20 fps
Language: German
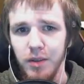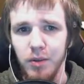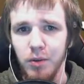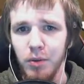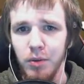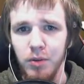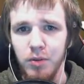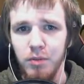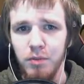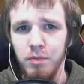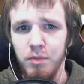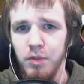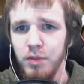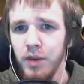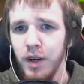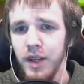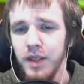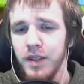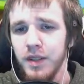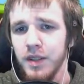Und
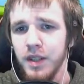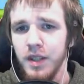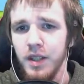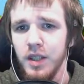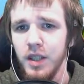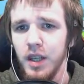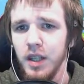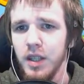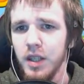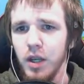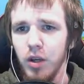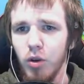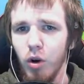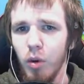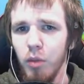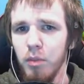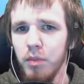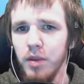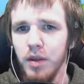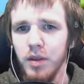wie weit seid ihr eigentlich
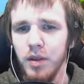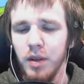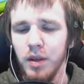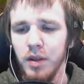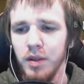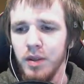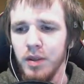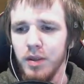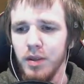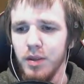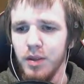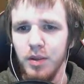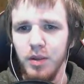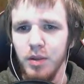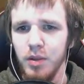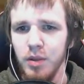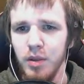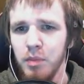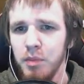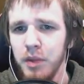gekommen?
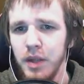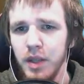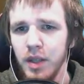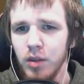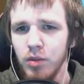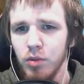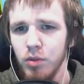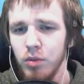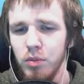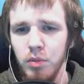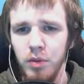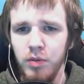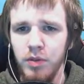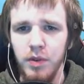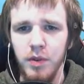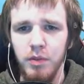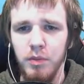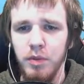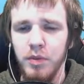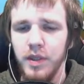Äh, also wie
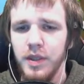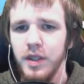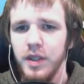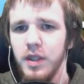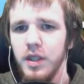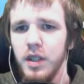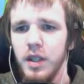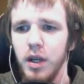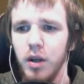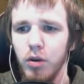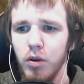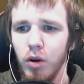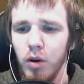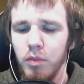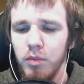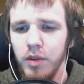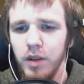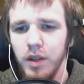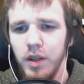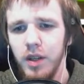viel, wie weit seid ihr
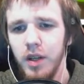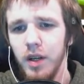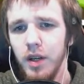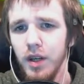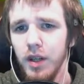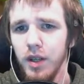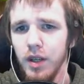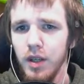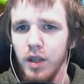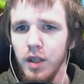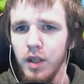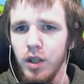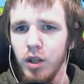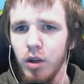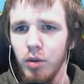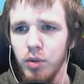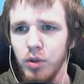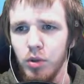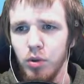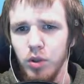gekommen? Weil ich
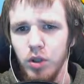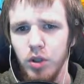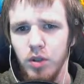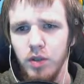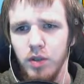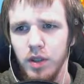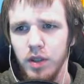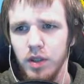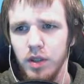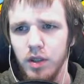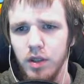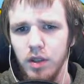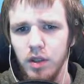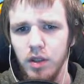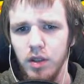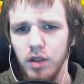glaube, das höchste, was